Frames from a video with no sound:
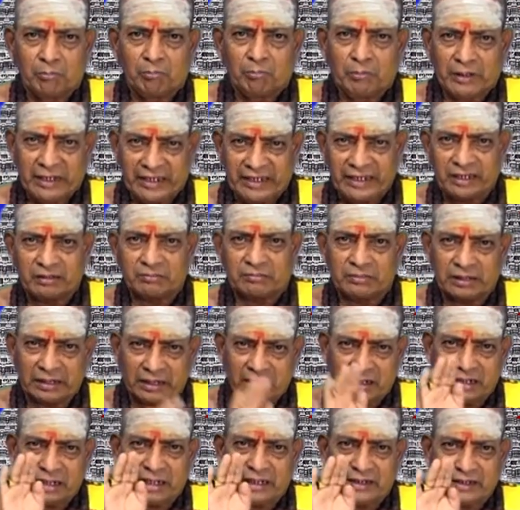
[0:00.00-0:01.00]

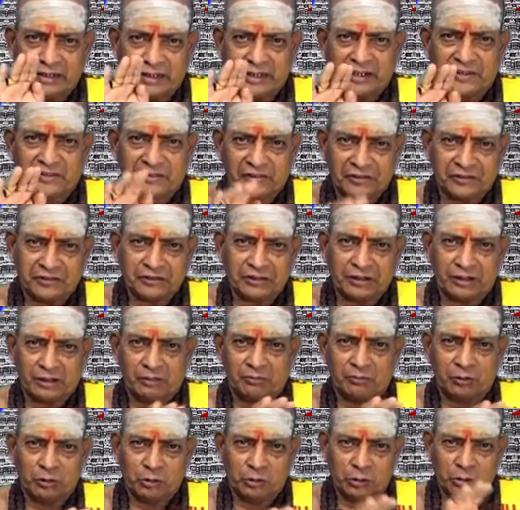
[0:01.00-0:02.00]
மெய்யன்பர்கள் அங்கே சென்று
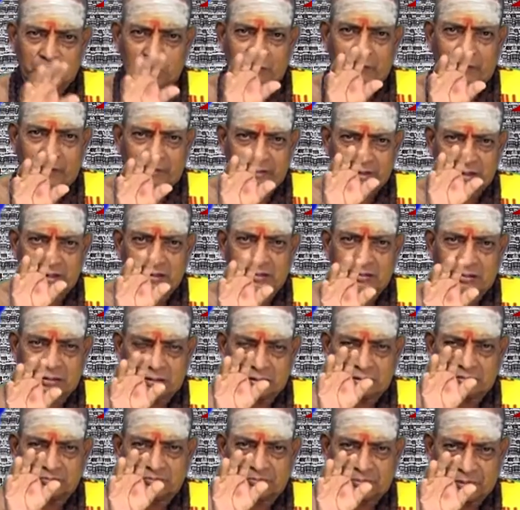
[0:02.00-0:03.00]
முழு
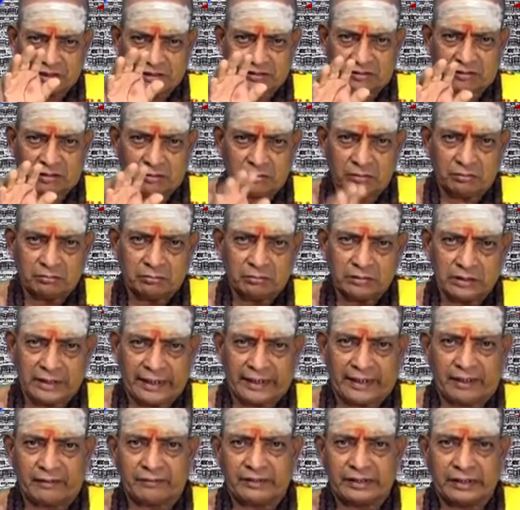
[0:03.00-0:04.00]
விவரத்தையும் பெற்று
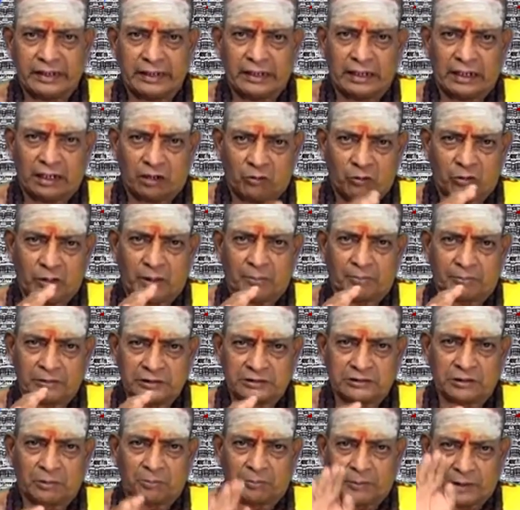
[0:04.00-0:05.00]
இறைவனின் அருளை
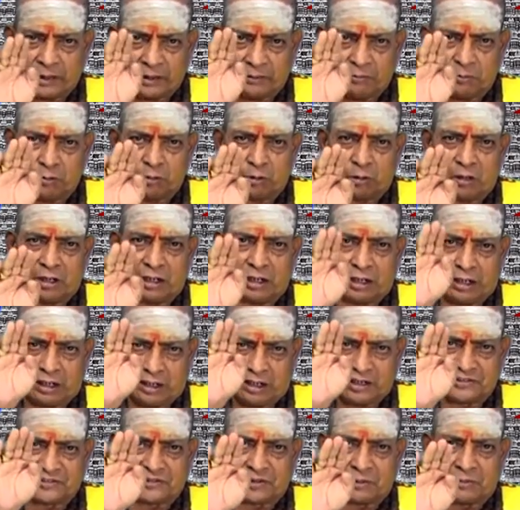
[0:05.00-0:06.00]
பற்றி பரிபூர்ண
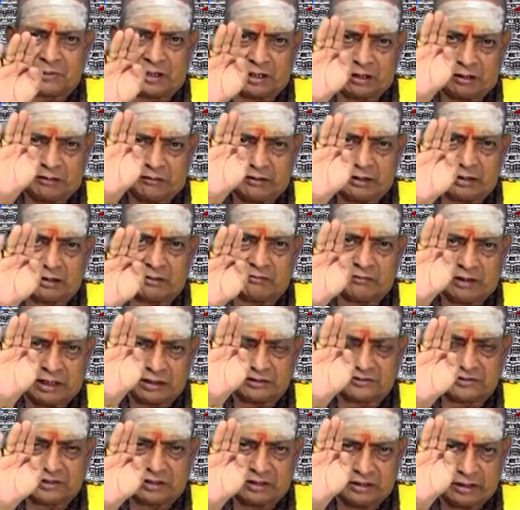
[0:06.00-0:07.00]
கடாட்சமாக வாழ
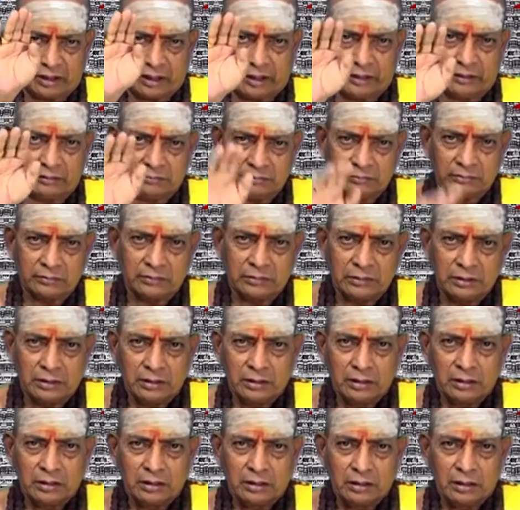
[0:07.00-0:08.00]
வாழ்த்துகின்றேன்
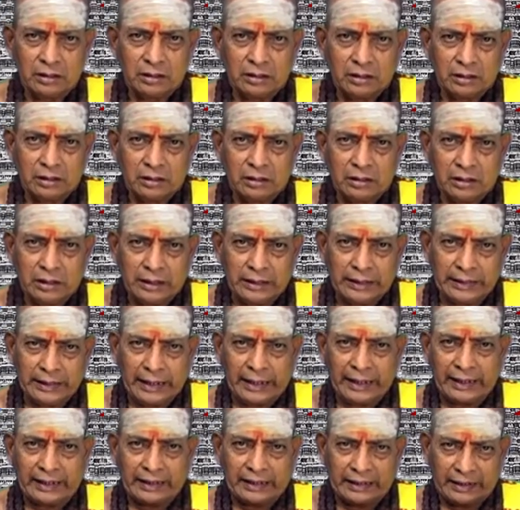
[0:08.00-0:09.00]

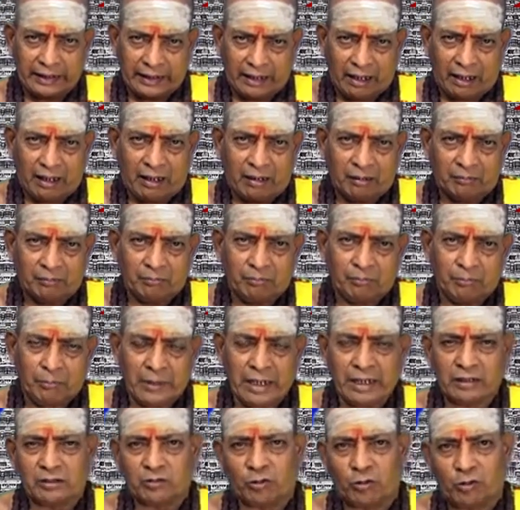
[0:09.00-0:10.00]
இன்றைக்கு நாம்
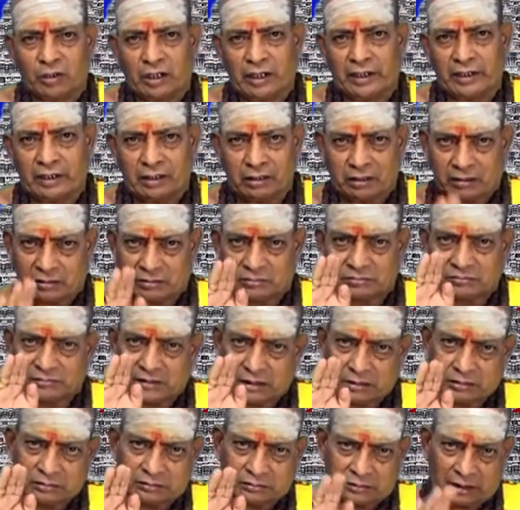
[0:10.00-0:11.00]
மேற்கொள்ள இருக்கும்
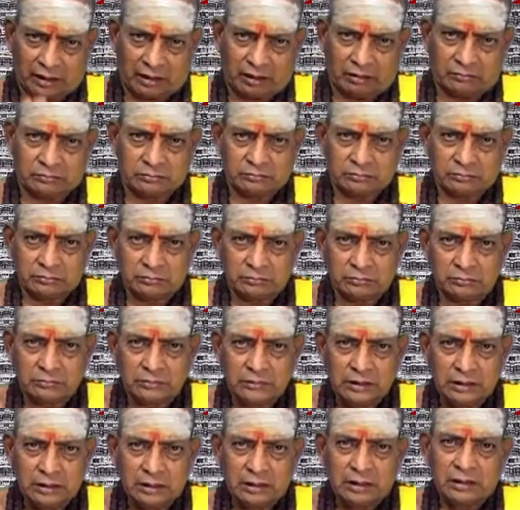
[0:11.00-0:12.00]
திருத்தலம்
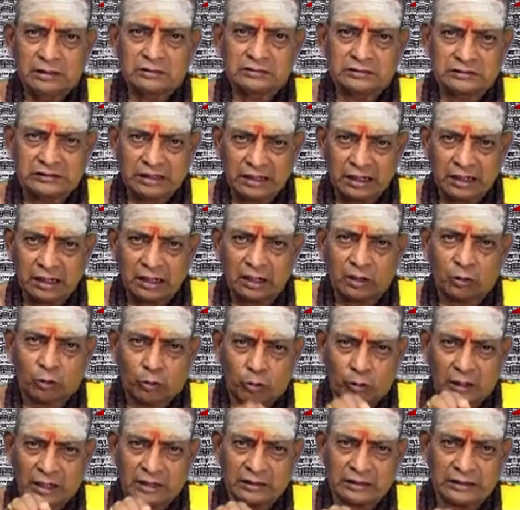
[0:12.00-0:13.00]

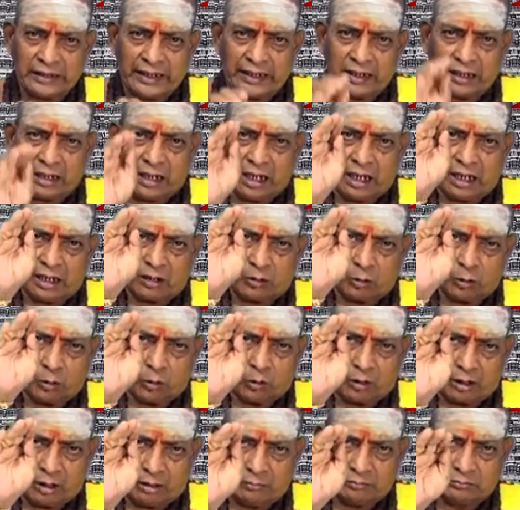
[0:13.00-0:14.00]
திருக்குடந்தை
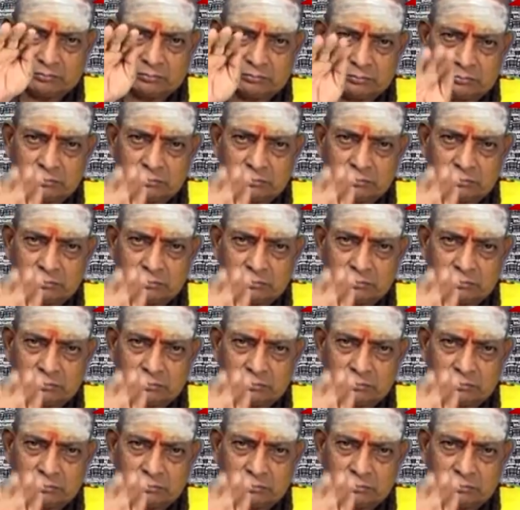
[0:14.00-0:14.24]
காரோணம்